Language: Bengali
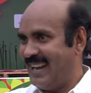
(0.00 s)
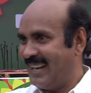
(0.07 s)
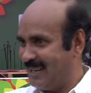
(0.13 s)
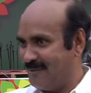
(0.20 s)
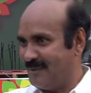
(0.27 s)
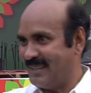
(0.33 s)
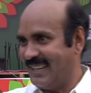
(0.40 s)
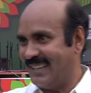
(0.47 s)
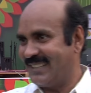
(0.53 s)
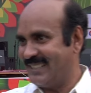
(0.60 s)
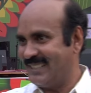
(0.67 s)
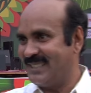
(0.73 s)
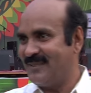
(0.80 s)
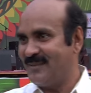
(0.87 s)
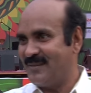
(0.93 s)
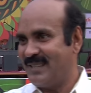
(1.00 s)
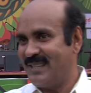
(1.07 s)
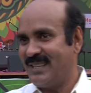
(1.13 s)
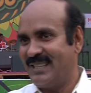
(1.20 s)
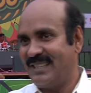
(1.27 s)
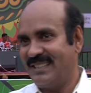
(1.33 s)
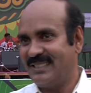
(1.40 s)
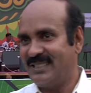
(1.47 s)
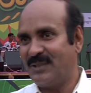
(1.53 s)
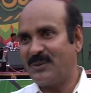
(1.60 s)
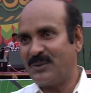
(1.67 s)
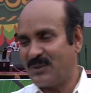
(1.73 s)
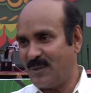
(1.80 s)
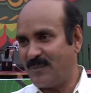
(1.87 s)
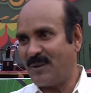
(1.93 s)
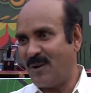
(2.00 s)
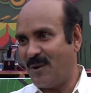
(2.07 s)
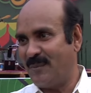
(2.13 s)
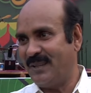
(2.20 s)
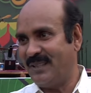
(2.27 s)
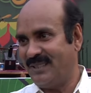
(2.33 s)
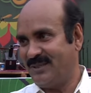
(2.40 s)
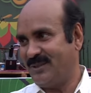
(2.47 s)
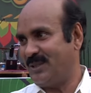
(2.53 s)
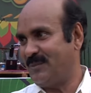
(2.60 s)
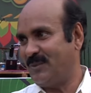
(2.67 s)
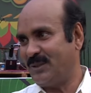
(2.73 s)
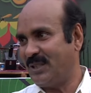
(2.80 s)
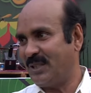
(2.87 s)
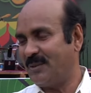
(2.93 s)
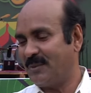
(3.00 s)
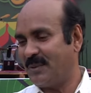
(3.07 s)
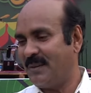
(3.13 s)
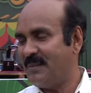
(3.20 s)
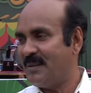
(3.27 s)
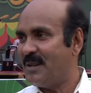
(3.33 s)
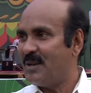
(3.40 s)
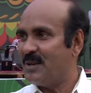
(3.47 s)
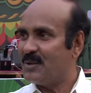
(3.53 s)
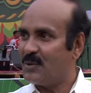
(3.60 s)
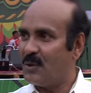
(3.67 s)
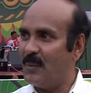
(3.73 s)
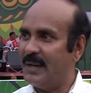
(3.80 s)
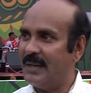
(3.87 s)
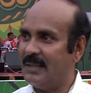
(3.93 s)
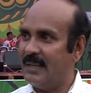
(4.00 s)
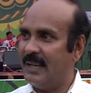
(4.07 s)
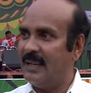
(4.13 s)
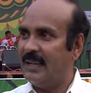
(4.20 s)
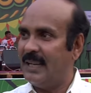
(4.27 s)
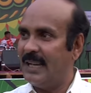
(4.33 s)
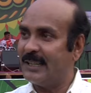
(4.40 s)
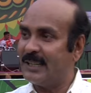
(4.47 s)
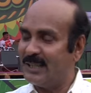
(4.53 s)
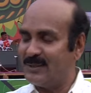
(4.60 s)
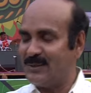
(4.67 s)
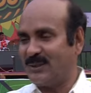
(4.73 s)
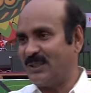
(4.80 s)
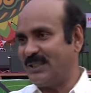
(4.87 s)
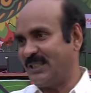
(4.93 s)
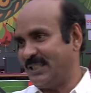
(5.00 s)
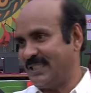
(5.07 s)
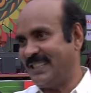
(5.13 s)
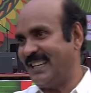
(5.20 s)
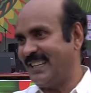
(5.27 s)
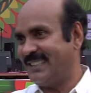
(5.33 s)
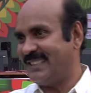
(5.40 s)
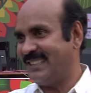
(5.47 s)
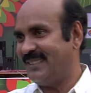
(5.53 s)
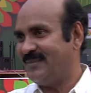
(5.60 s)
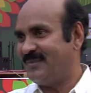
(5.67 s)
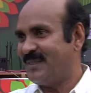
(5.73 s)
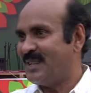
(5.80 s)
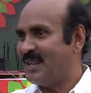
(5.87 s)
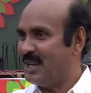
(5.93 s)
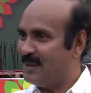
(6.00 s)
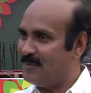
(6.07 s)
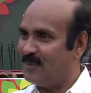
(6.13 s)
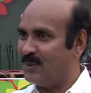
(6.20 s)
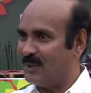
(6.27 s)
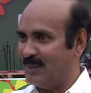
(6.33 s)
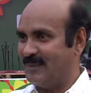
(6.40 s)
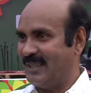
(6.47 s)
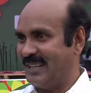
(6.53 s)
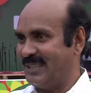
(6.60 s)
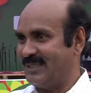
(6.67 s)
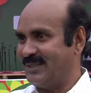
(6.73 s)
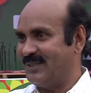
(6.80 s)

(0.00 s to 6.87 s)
আগামীকালকে যে উৎসবটা হবে রুচি বৈশাখ উৎসব সবাই একাগ্রচিত্তে চেয়ে আছে এই প্রোগ্রাম দেখার